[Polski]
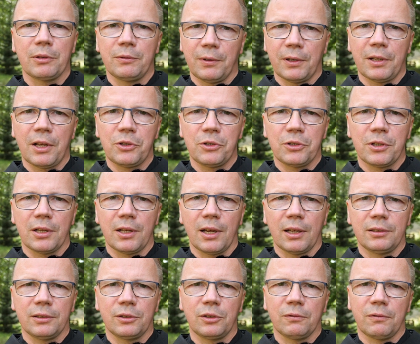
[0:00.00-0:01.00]
12
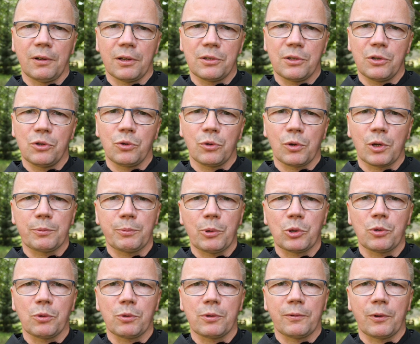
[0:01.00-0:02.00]
lat, to w Asyżu
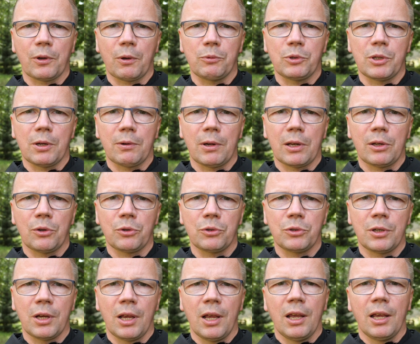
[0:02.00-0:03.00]
rozpoczął swoją
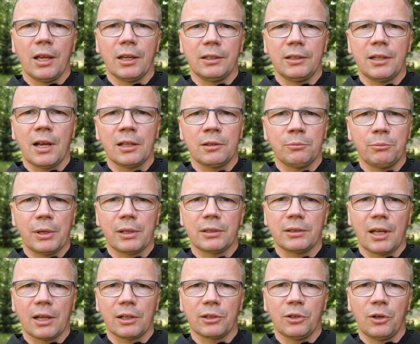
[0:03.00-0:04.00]
działalność Jan
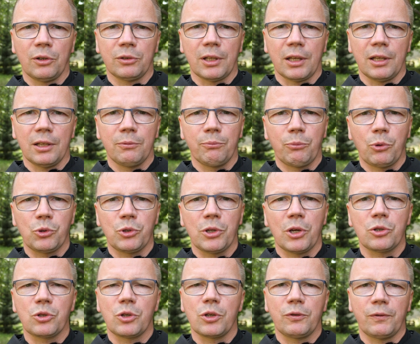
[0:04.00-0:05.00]
Bernardone,
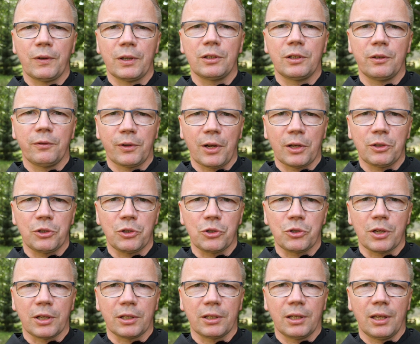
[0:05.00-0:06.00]
późniejszy święty
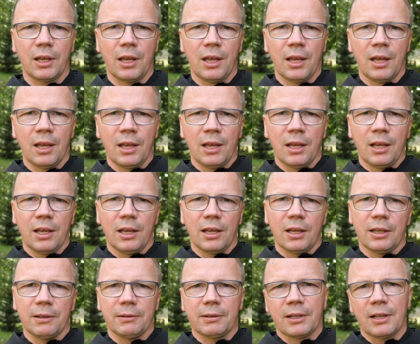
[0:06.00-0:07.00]
Franciszek.
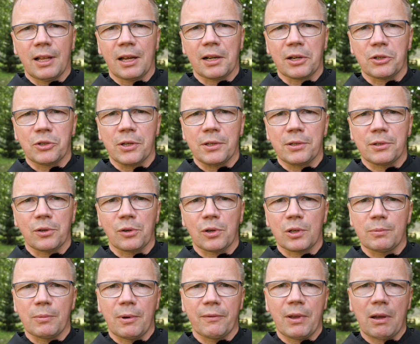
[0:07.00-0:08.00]
E, Klara często
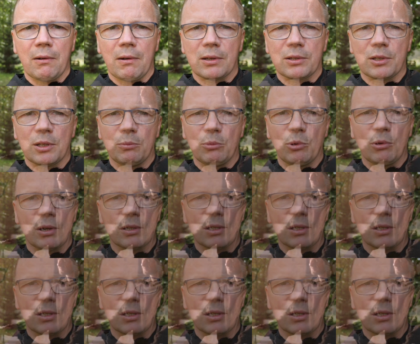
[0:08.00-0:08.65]
rozmawiała z nim, była